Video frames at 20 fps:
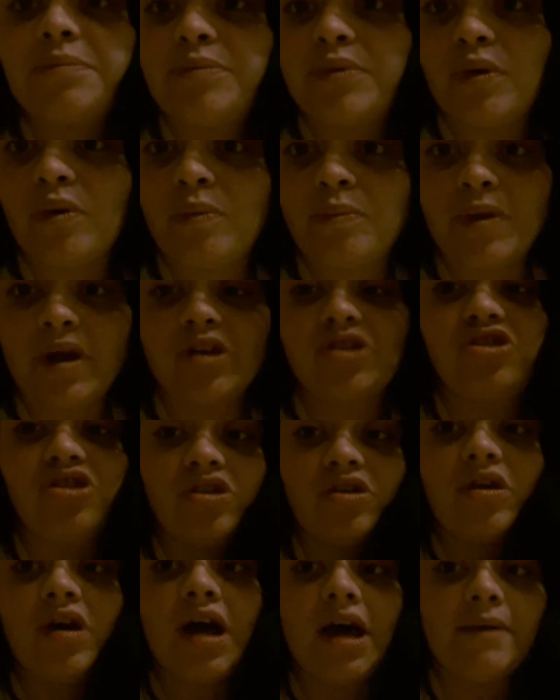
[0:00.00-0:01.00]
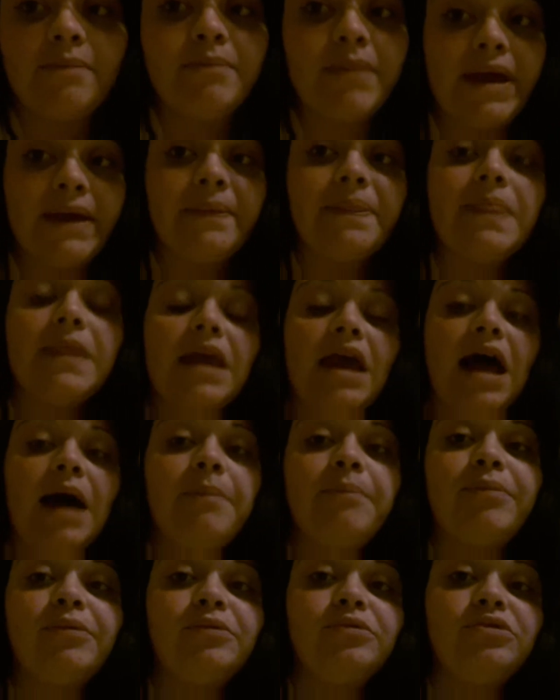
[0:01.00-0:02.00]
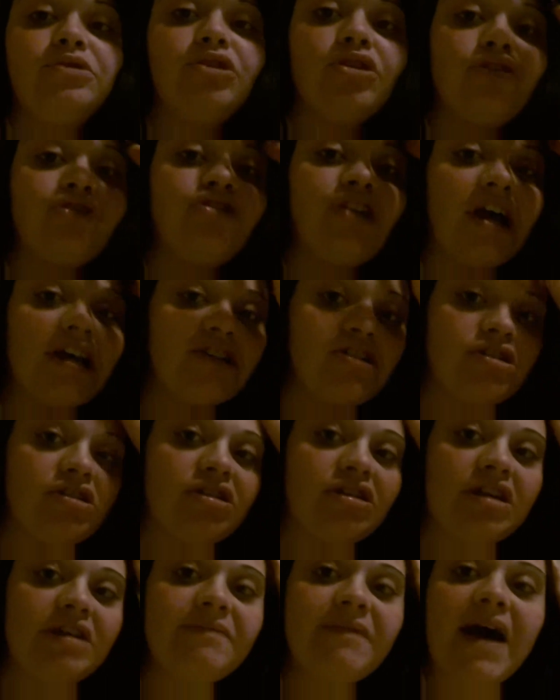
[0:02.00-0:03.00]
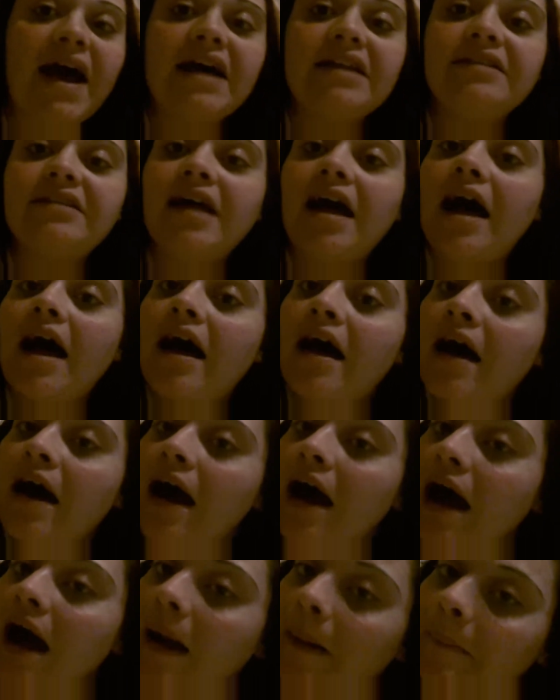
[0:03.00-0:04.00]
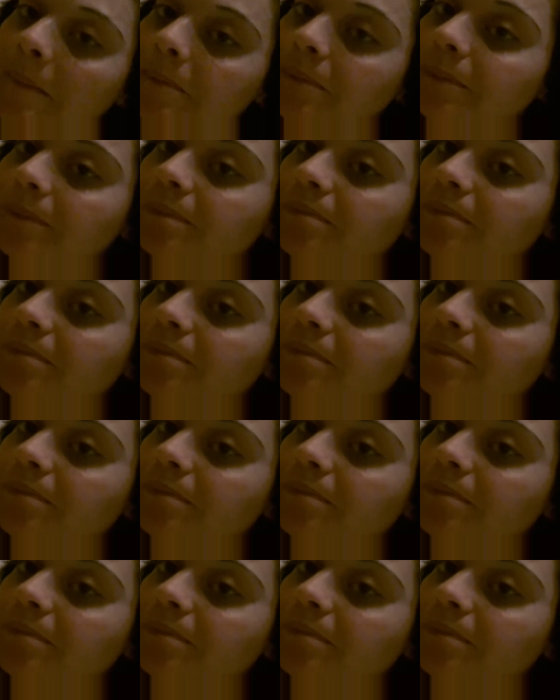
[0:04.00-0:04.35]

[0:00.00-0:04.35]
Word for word: più piacciono a me appunto già sono arrivata a